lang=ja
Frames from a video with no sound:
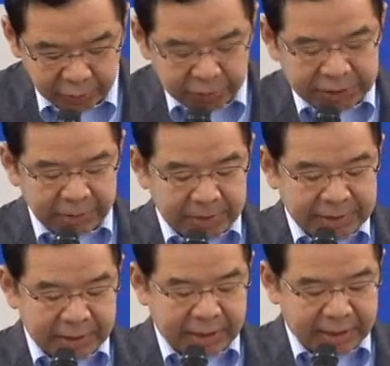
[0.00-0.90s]
漁業者の皆
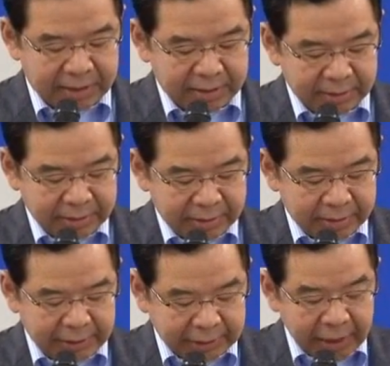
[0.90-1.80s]
さんが
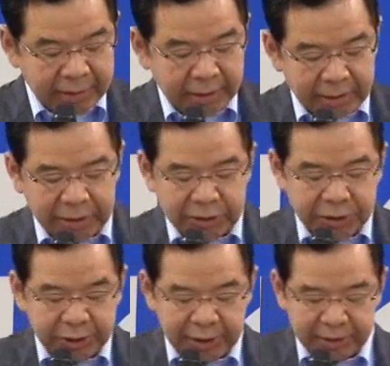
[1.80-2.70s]
一体になって必
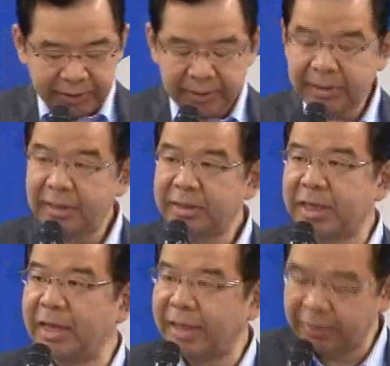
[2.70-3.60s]
死に
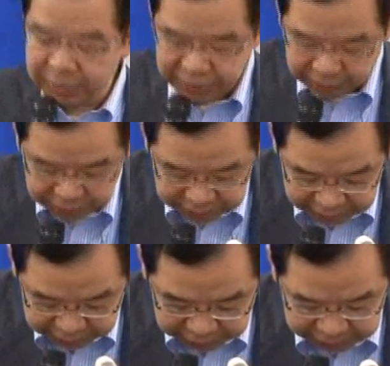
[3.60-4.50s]
再建をしようとし
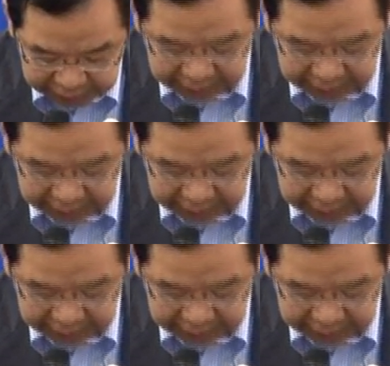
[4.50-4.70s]
ているとき